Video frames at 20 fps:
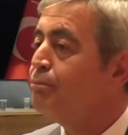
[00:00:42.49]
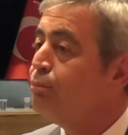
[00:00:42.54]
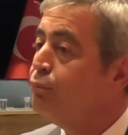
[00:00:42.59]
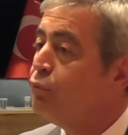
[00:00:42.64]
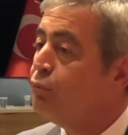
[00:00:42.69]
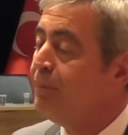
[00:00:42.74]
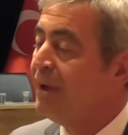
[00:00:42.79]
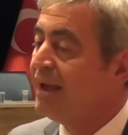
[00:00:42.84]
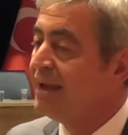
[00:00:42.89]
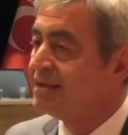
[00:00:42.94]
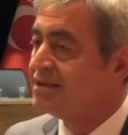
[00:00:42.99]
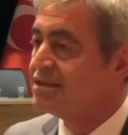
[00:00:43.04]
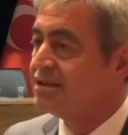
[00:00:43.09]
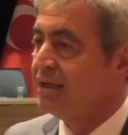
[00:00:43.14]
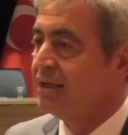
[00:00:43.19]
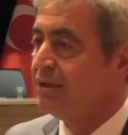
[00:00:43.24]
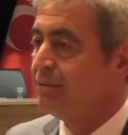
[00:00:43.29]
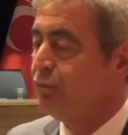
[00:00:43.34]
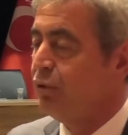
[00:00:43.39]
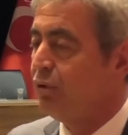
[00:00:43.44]
bu
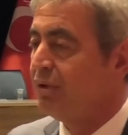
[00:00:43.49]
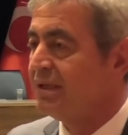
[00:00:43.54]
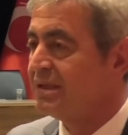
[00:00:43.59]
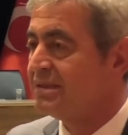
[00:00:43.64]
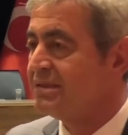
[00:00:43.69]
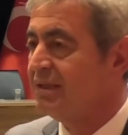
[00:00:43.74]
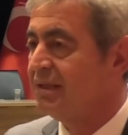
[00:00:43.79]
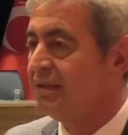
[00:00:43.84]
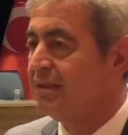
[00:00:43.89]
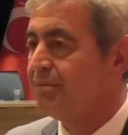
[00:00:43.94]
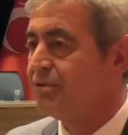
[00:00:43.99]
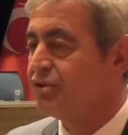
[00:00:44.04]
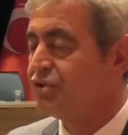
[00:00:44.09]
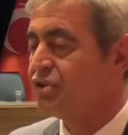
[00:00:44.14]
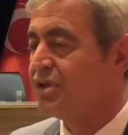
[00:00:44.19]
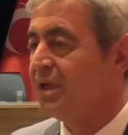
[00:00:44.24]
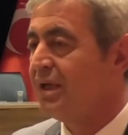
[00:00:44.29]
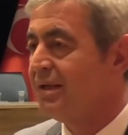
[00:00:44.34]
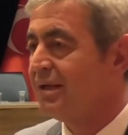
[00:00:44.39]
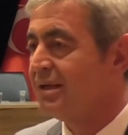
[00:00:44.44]
Beyazşehir bölgesinde de bir
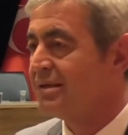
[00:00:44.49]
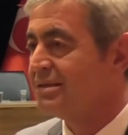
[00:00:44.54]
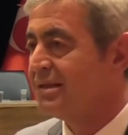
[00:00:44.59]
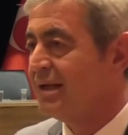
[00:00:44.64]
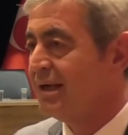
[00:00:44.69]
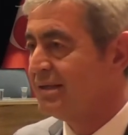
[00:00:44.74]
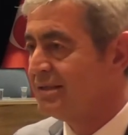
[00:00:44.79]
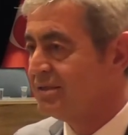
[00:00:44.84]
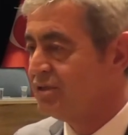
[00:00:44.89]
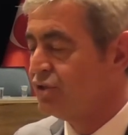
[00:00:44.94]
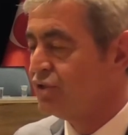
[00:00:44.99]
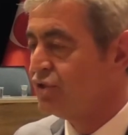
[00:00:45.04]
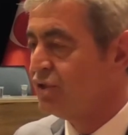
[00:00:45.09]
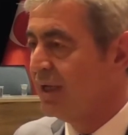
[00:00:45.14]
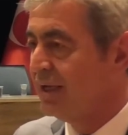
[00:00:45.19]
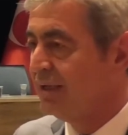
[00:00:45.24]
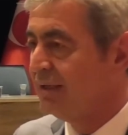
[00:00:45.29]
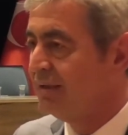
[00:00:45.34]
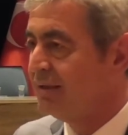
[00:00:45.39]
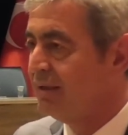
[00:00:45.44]
şehir hastanesi
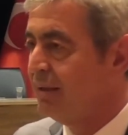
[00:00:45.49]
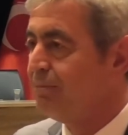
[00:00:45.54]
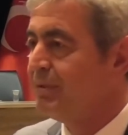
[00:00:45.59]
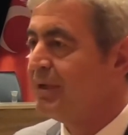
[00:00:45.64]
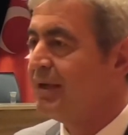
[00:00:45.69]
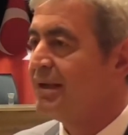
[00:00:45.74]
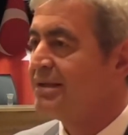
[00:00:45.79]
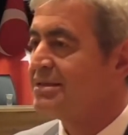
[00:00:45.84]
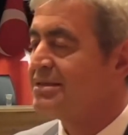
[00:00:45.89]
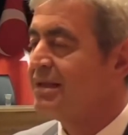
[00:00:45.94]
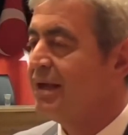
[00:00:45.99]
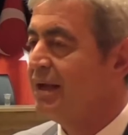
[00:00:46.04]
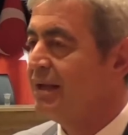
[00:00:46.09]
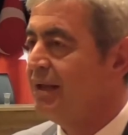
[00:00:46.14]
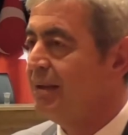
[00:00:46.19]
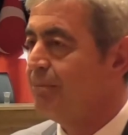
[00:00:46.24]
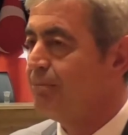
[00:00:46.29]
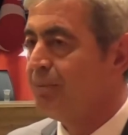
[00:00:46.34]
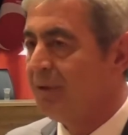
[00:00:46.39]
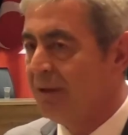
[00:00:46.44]
şeklinde bir
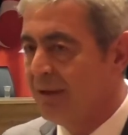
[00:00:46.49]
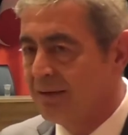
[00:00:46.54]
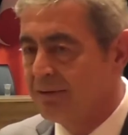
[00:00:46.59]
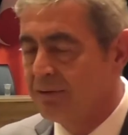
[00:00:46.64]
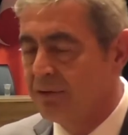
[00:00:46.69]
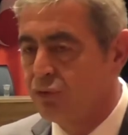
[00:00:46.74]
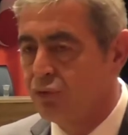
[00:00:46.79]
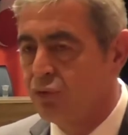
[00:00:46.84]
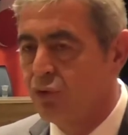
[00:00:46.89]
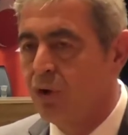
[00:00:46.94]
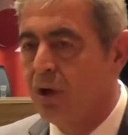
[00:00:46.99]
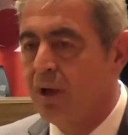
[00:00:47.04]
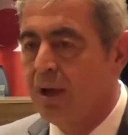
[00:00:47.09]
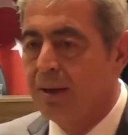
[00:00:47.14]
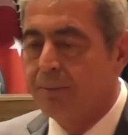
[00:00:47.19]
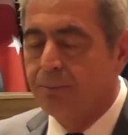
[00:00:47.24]
hastane planlanıyor.